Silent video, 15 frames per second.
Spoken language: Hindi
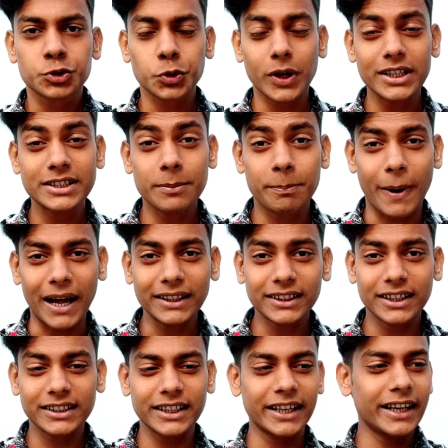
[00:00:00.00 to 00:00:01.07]
सो गाइज अब बात
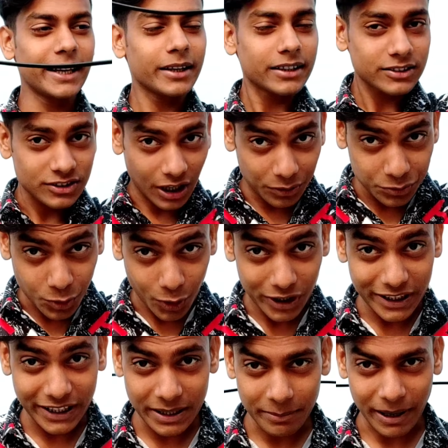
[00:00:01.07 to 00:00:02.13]
करते हैं साउंड
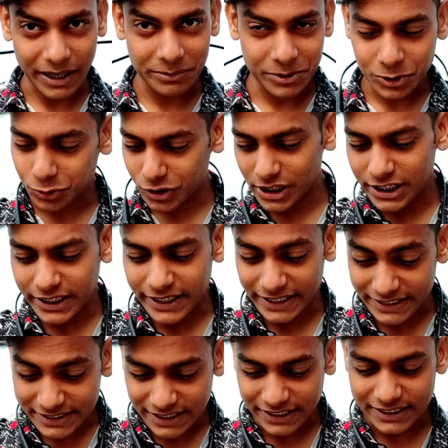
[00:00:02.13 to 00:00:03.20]
क्वालिटी के बारे में तो चलिए
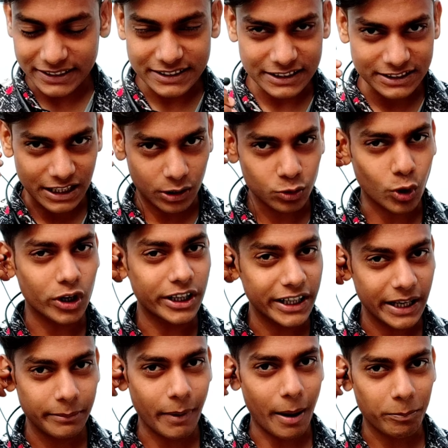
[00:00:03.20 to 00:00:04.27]
टेस्ट करते हैं इसकी साउंड
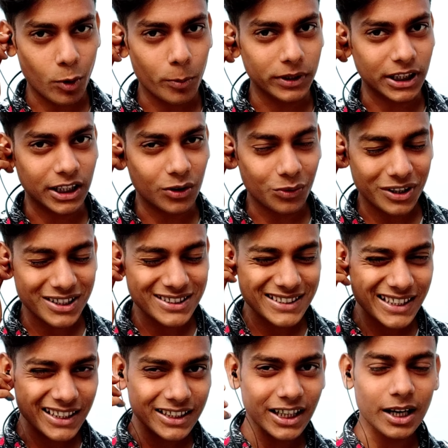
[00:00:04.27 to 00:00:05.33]
क्वालिटी एंड मैं आपको बताता हूँ कि
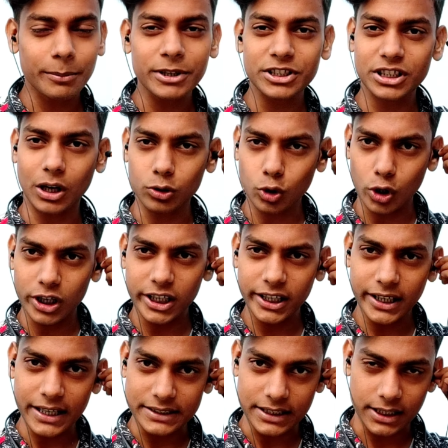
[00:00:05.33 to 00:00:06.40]
इसके अंदर हमें साउंड
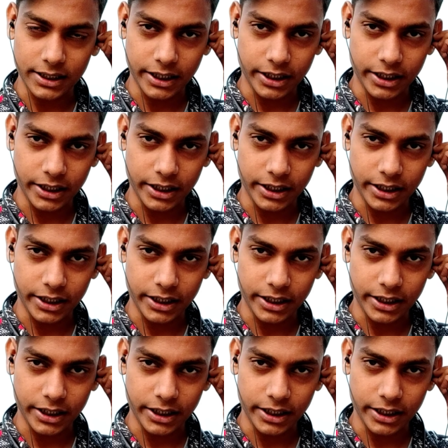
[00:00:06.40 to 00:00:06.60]
क्वालिटी कैसा